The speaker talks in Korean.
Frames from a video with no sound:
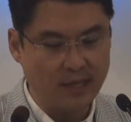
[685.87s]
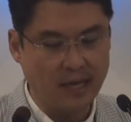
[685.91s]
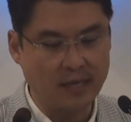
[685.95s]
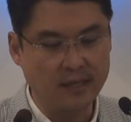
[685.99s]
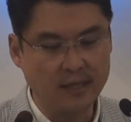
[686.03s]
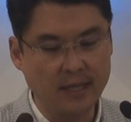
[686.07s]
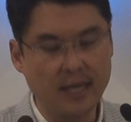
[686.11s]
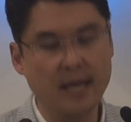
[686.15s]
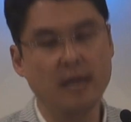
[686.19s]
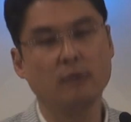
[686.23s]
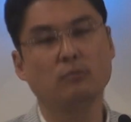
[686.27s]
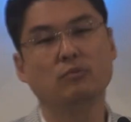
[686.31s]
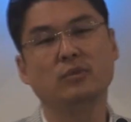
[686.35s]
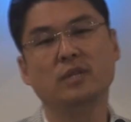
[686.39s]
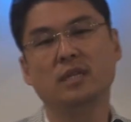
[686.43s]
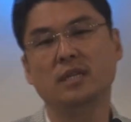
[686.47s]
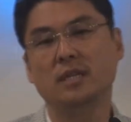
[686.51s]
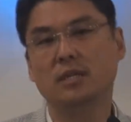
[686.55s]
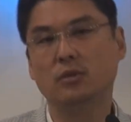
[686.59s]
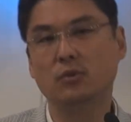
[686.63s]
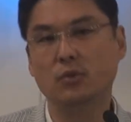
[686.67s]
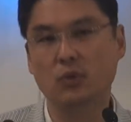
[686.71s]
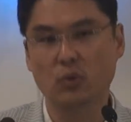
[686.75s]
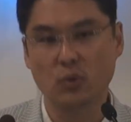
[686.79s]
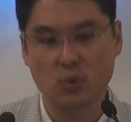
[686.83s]
다르게 우리
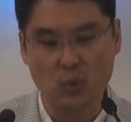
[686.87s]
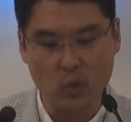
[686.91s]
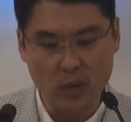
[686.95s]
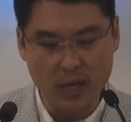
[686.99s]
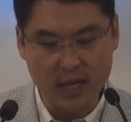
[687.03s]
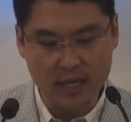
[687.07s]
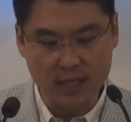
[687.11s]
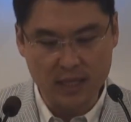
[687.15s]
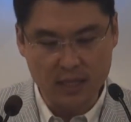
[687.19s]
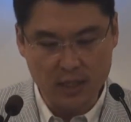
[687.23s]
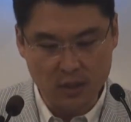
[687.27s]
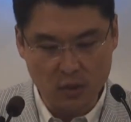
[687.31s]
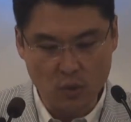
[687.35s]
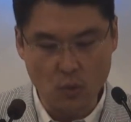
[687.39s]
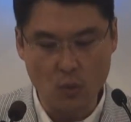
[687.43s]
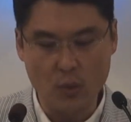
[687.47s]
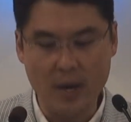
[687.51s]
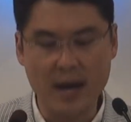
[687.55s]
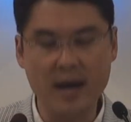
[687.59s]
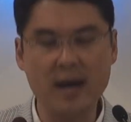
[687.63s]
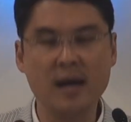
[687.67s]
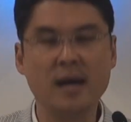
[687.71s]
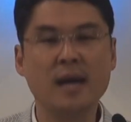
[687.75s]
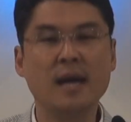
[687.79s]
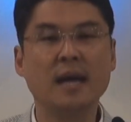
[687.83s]
기독교의
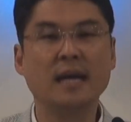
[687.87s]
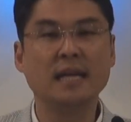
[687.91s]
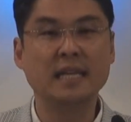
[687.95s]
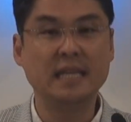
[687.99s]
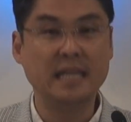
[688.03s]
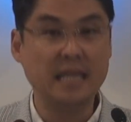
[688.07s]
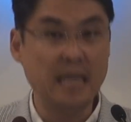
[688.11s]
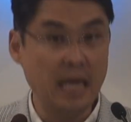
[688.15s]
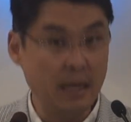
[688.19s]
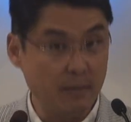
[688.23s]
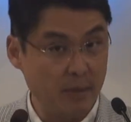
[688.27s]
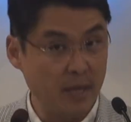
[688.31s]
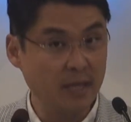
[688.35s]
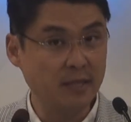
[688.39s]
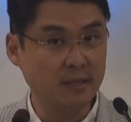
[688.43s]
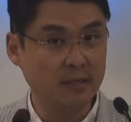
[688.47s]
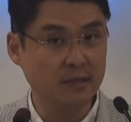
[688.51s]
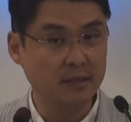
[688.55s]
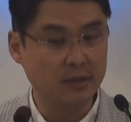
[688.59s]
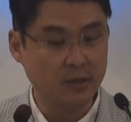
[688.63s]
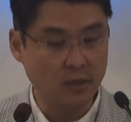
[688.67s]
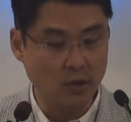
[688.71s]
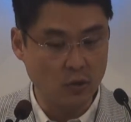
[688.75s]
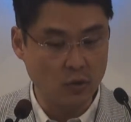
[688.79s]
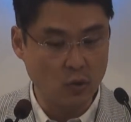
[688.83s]
기도와
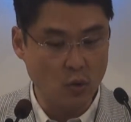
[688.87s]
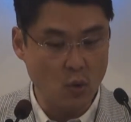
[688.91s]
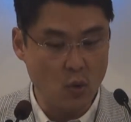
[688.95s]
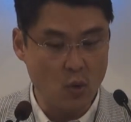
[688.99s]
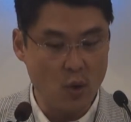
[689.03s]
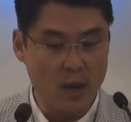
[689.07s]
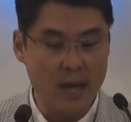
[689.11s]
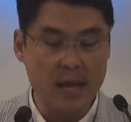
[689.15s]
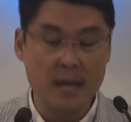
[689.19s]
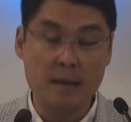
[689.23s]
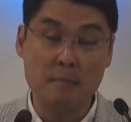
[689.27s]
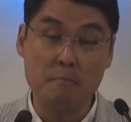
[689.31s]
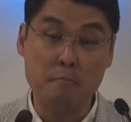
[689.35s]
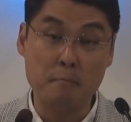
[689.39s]
예배는 결코